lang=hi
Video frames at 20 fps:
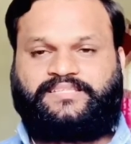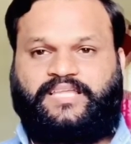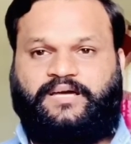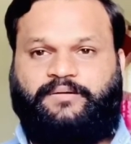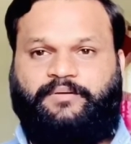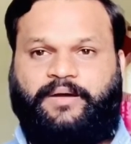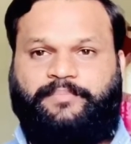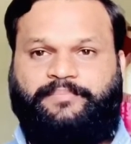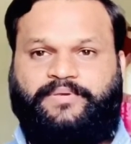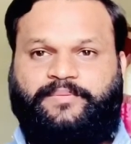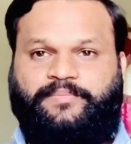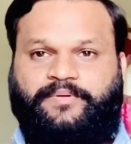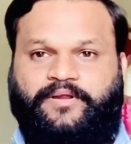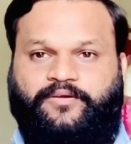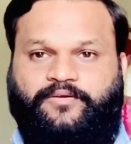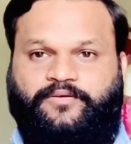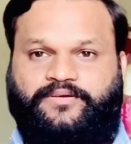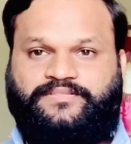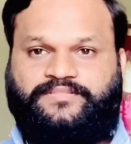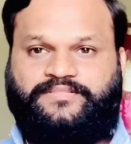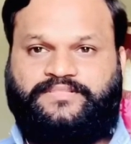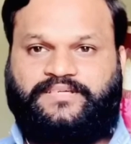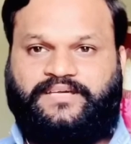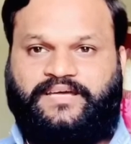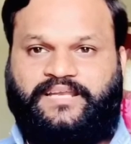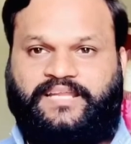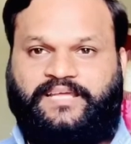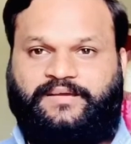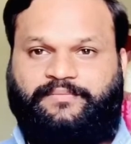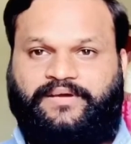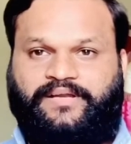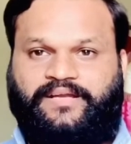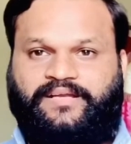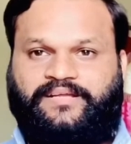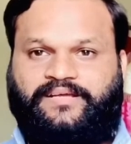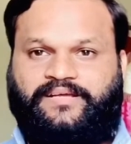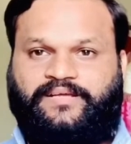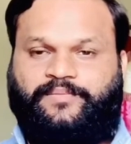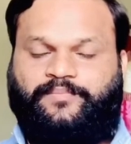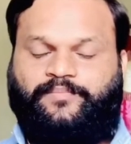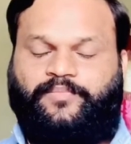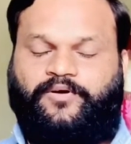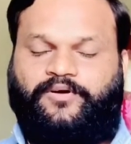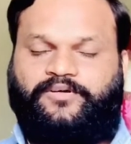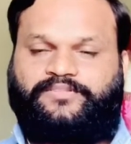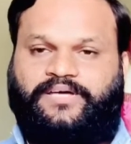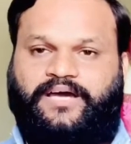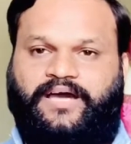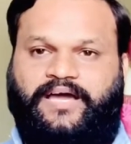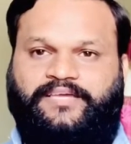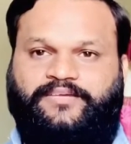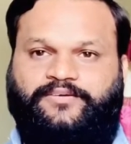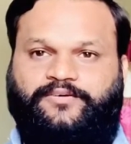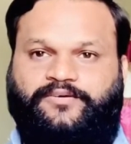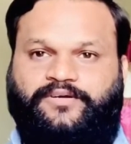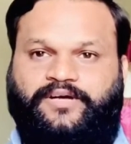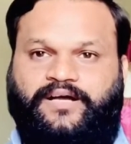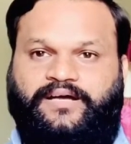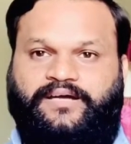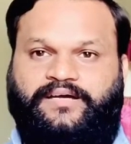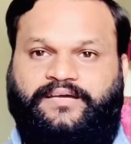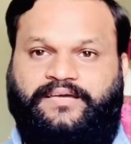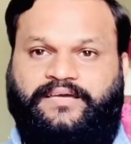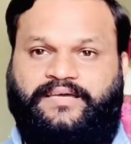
तब आपकी फ्रिक्वेंसी का लेवल बहुत हाई होगा